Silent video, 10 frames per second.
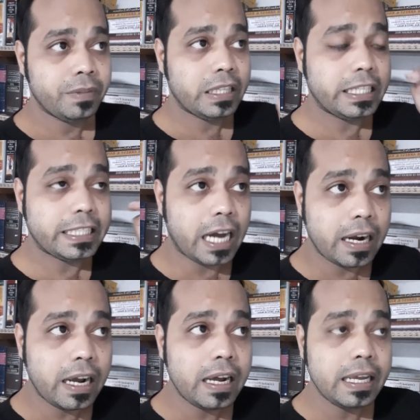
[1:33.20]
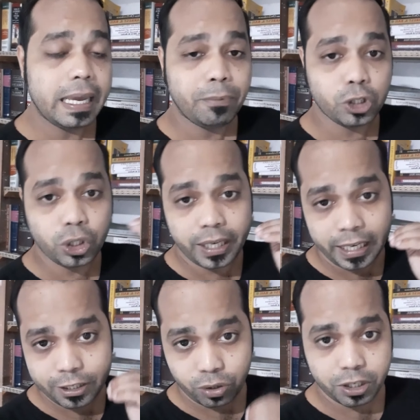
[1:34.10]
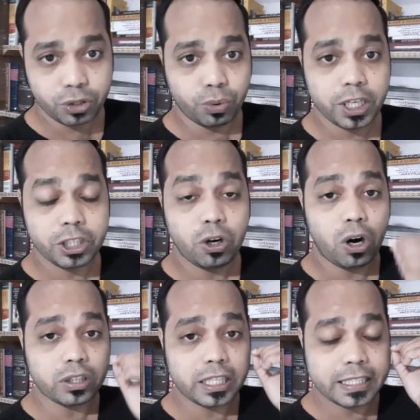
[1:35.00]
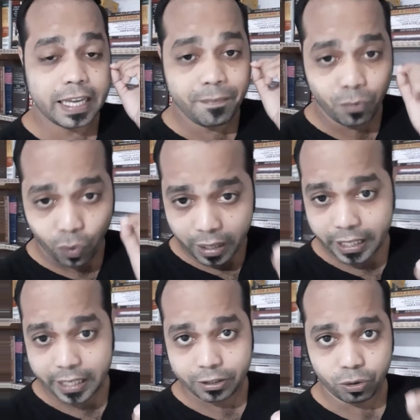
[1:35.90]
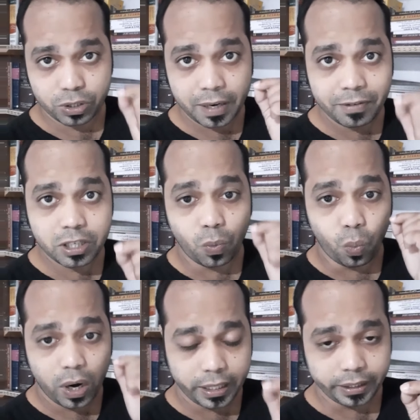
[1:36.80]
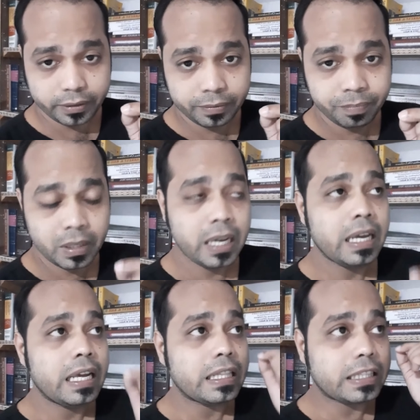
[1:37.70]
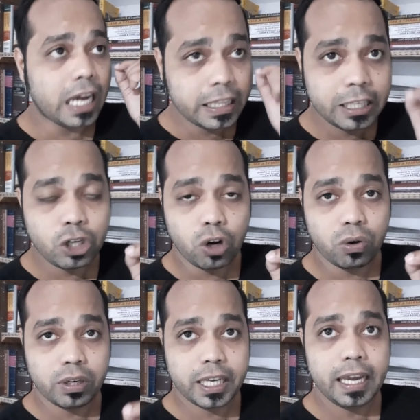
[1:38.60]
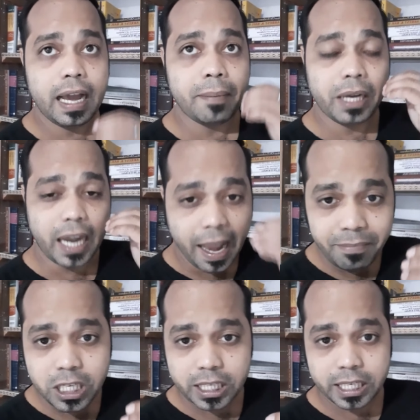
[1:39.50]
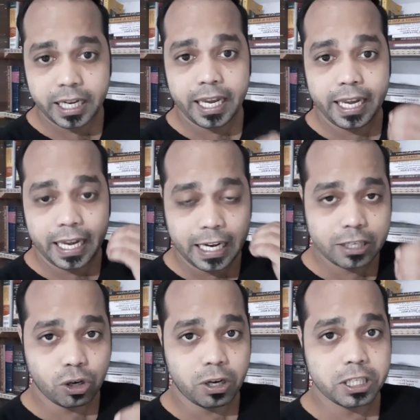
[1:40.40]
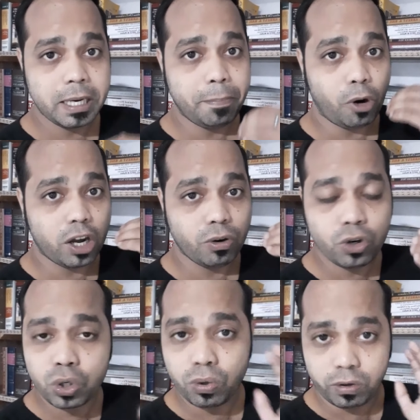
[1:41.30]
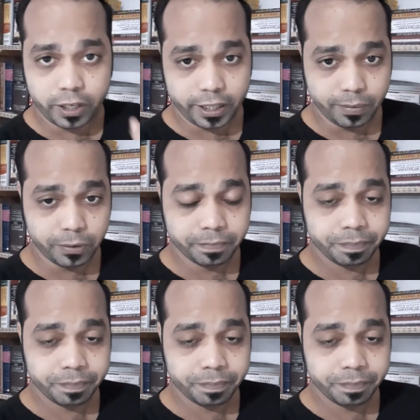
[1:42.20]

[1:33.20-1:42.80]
যে যারা এবছর ইংলিশ অনার্স উঠেছে অর্থাৎ সেম ওয়ানে আছো সেমিস্টার ওয়ানে তাদের সকলকে আমি লাইভ সেশনে ইংলিশ অনার্সের পড়াগুলো শুরু করে দেব